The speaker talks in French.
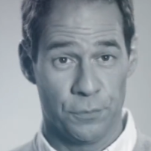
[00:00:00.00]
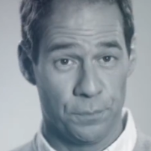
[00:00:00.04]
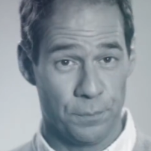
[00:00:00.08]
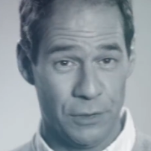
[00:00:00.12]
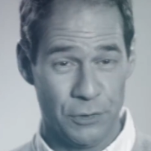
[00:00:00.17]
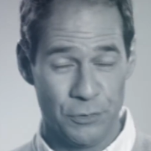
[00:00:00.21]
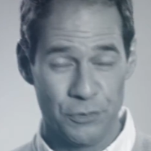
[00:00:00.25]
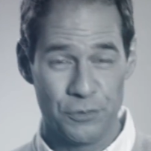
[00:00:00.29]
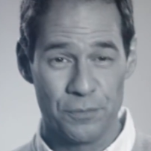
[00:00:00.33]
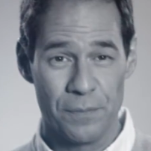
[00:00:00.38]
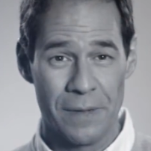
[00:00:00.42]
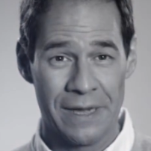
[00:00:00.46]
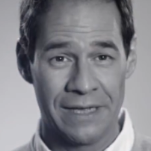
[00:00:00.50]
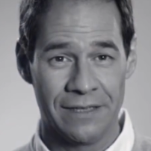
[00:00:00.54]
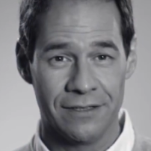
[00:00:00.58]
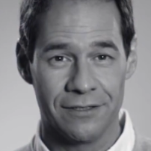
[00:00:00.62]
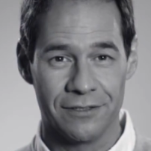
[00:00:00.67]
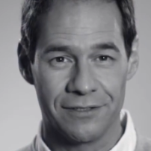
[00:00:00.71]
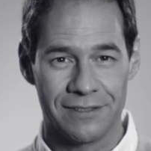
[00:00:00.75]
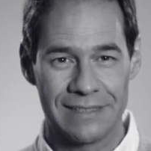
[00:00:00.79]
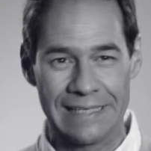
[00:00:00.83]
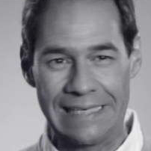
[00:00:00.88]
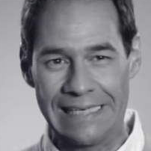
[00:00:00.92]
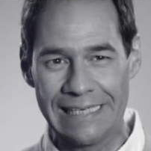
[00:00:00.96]
Minute
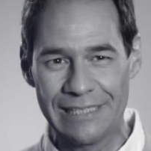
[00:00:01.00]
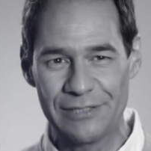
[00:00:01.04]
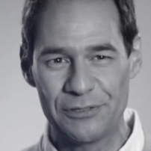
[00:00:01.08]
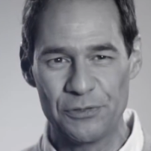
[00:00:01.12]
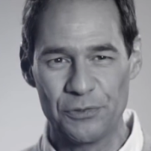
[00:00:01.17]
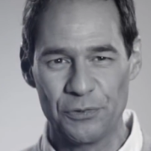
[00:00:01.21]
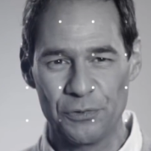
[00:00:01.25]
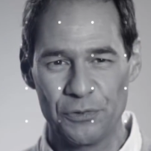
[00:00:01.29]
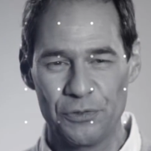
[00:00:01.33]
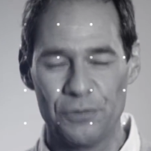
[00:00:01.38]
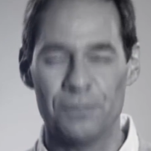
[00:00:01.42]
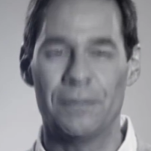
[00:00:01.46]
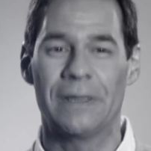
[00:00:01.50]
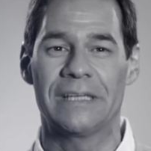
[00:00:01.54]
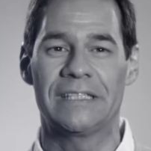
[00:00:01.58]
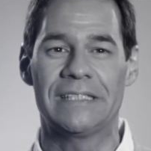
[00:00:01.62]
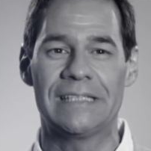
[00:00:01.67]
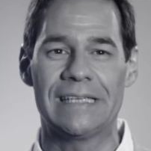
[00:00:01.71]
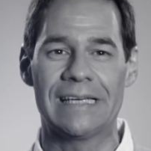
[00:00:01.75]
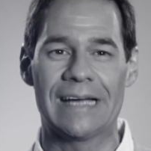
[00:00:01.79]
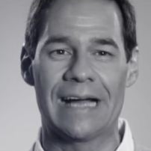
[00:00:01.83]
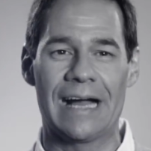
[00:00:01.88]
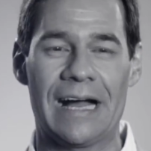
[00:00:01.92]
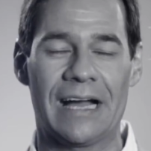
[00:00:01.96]
Mind Sélection, une
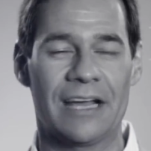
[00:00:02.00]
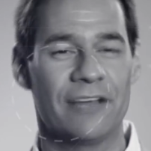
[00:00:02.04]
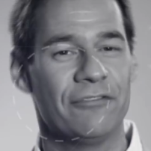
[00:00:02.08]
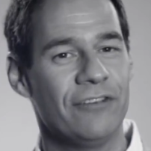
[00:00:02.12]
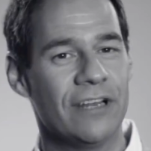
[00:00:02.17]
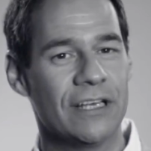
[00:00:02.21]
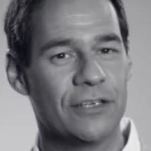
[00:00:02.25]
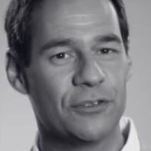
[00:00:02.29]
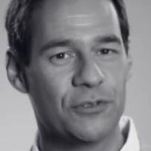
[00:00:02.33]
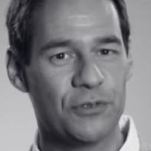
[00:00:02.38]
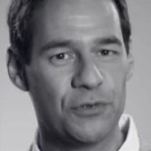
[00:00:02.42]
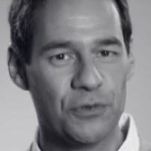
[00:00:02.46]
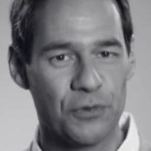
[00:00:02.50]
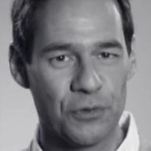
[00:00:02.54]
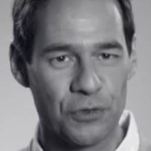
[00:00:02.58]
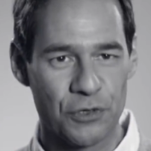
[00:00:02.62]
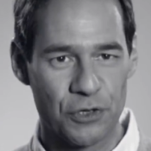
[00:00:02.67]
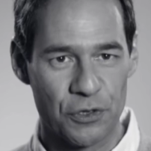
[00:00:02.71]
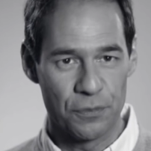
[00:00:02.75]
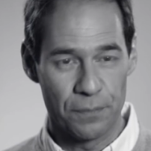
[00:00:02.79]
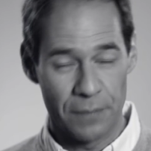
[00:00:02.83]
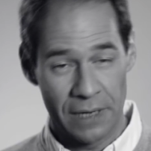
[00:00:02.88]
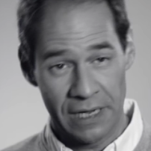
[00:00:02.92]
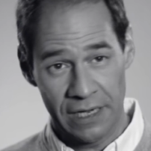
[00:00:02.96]
matière à réflexion
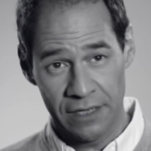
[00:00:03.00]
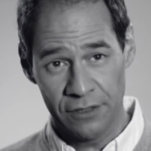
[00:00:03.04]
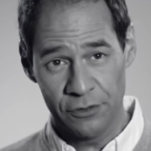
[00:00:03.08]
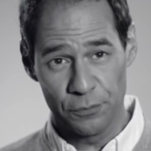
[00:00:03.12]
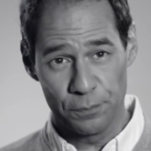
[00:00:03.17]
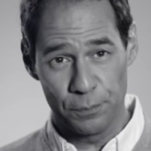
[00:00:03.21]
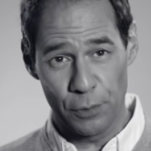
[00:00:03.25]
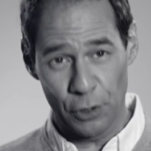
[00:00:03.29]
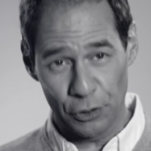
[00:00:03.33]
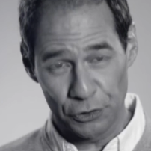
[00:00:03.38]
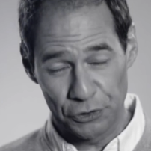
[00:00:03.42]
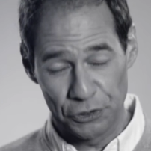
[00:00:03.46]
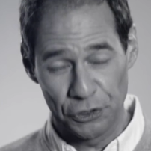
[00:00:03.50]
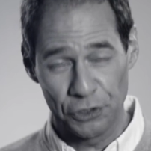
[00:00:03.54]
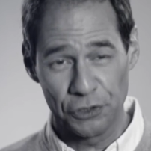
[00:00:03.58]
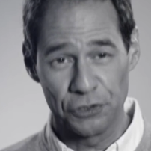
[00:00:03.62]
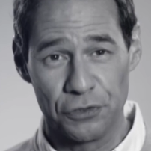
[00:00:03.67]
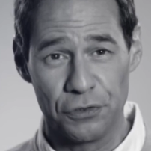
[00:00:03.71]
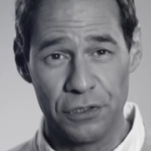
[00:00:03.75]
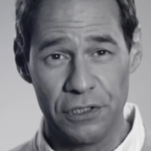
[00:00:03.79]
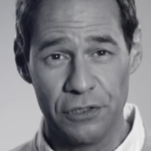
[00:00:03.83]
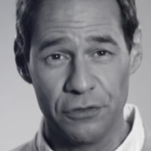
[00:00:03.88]
que Mind, porteur de